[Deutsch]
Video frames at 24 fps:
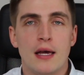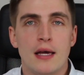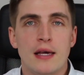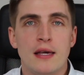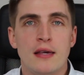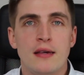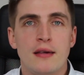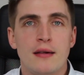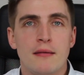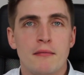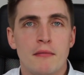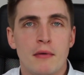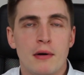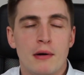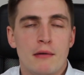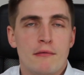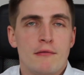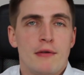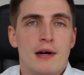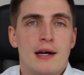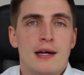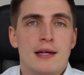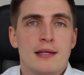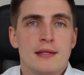Ich
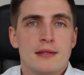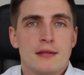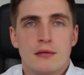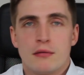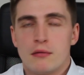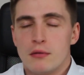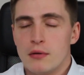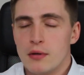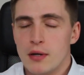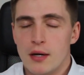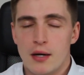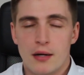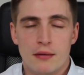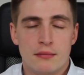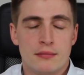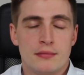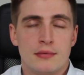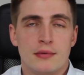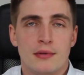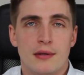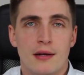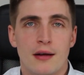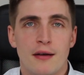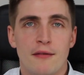weiß oder
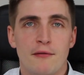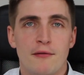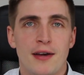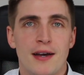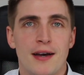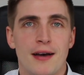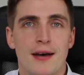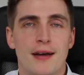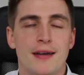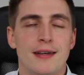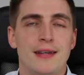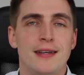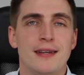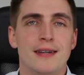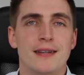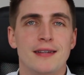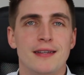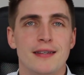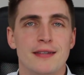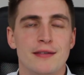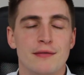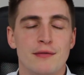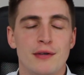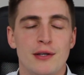Wer hier
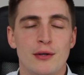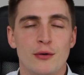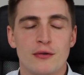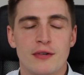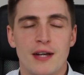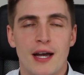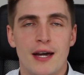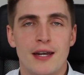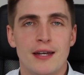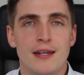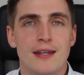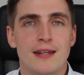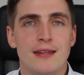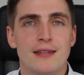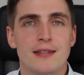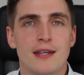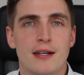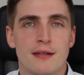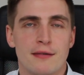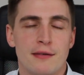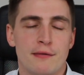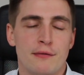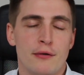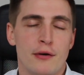diese Videos gerade
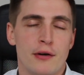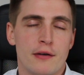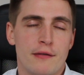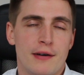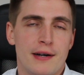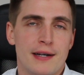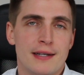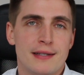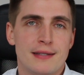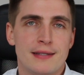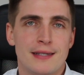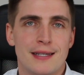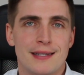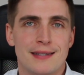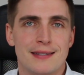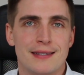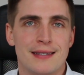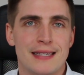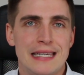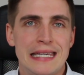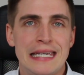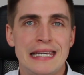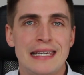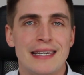dienstags verfolgt, weiß,
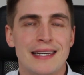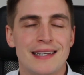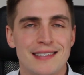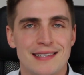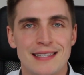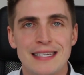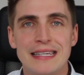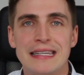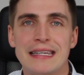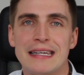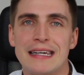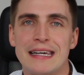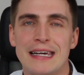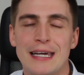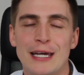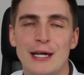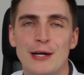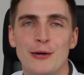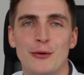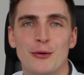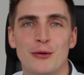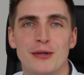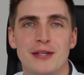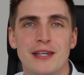dass ich jetzt nicht
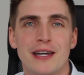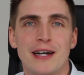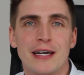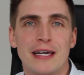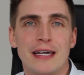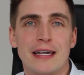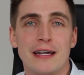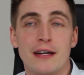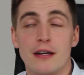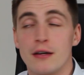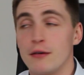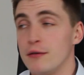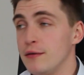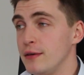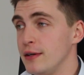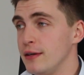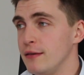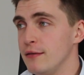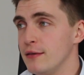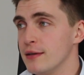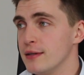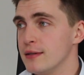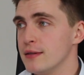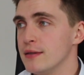hingehe und sage
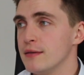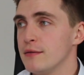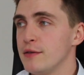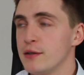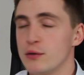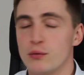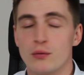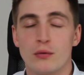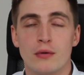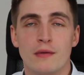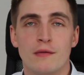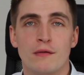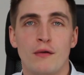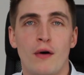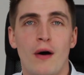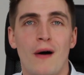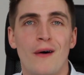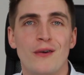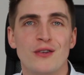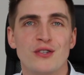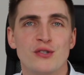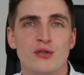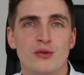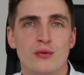irgendwie, wir versuchen
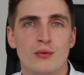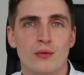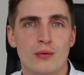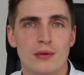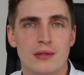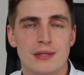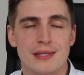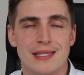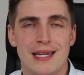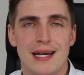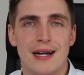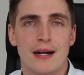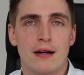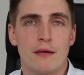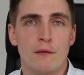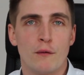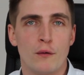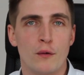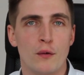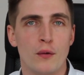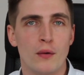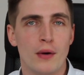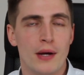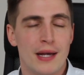vorauszusagen,
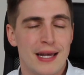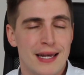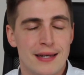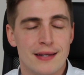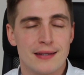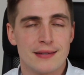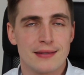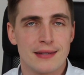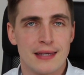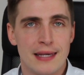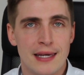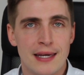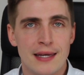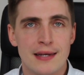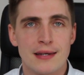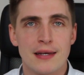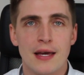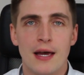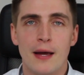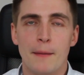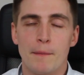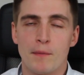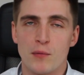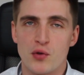wohin es
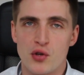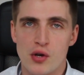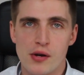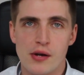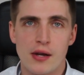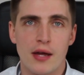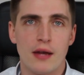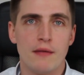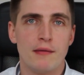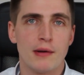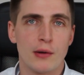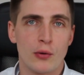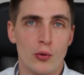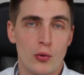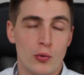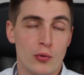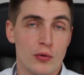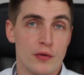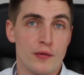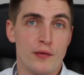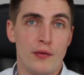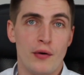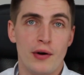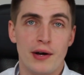geht, sondern wir gucken
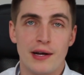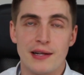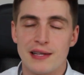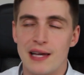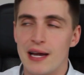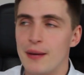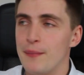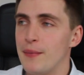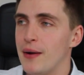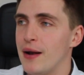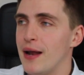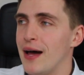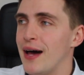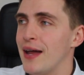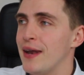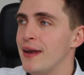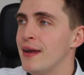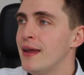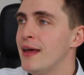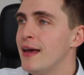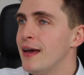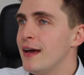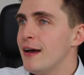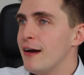uns vorher jetzt einmal
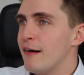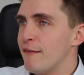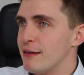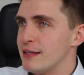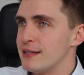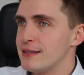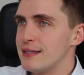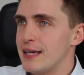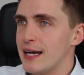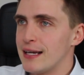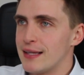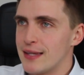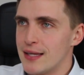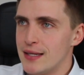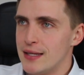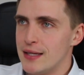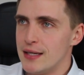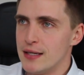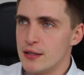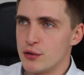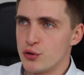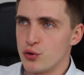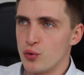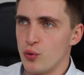an, was zeigt denn
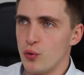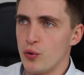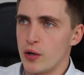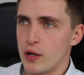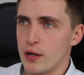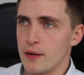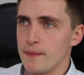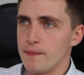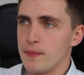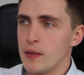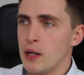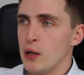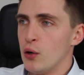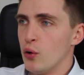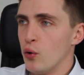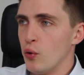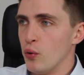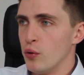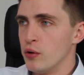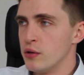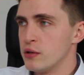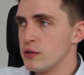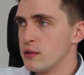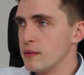die Historie
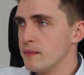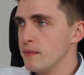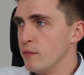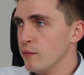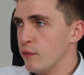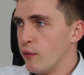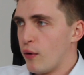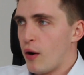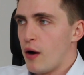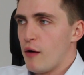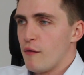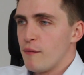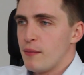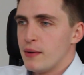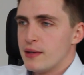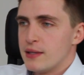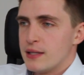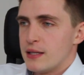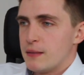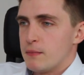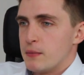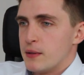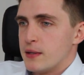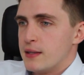und worauf man
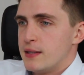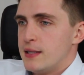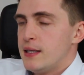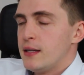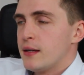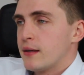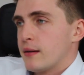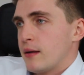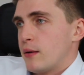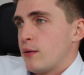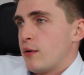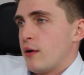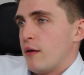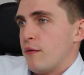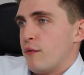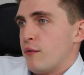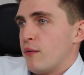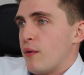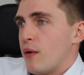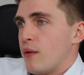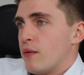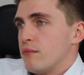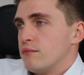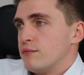sich beziehen kann oder
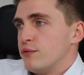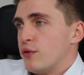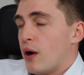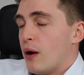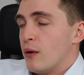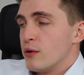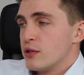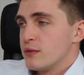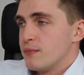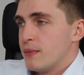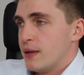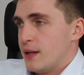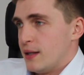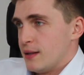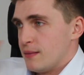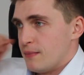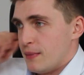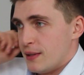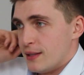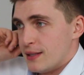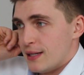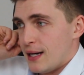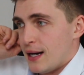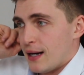woraus man jetzt
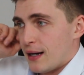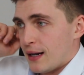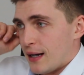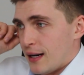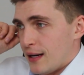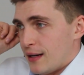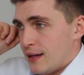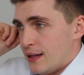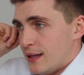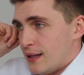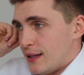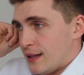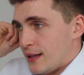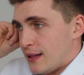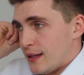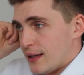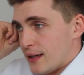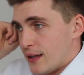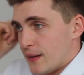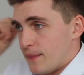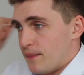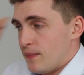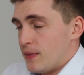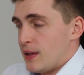mal sagen kann, ich,
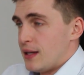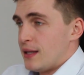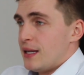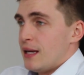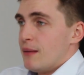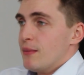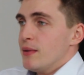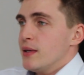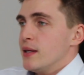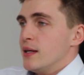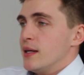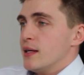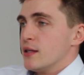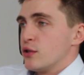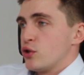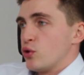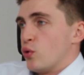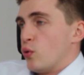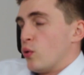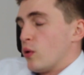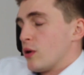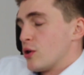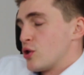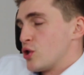ähm, ich nehme eine
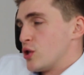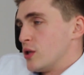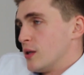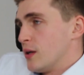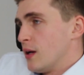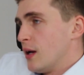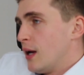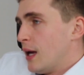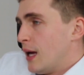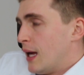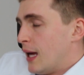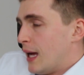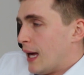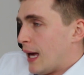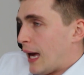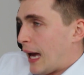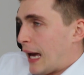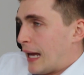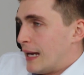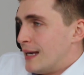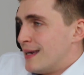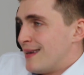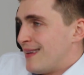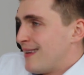historische
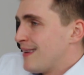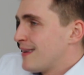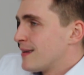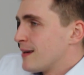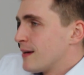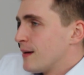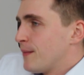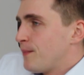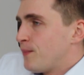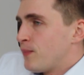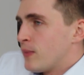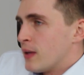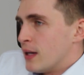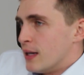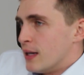Rendite,